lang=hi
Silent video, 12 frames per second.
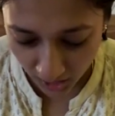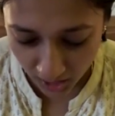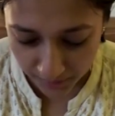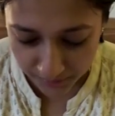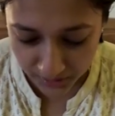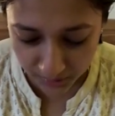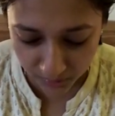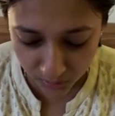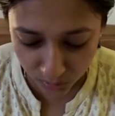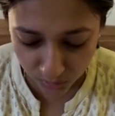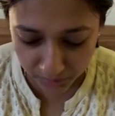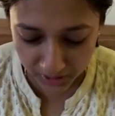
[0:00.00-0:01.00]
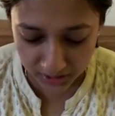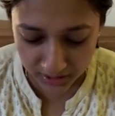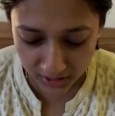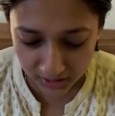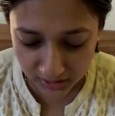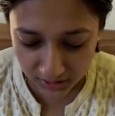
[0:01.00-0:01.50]
आप सभी को मेरा
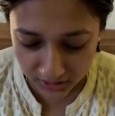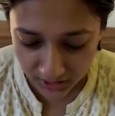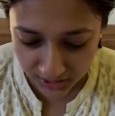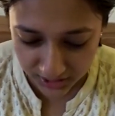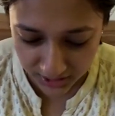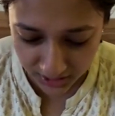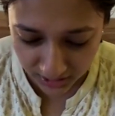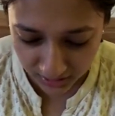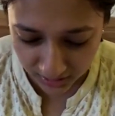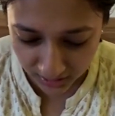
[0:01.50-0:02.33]
सादर जय जिनेल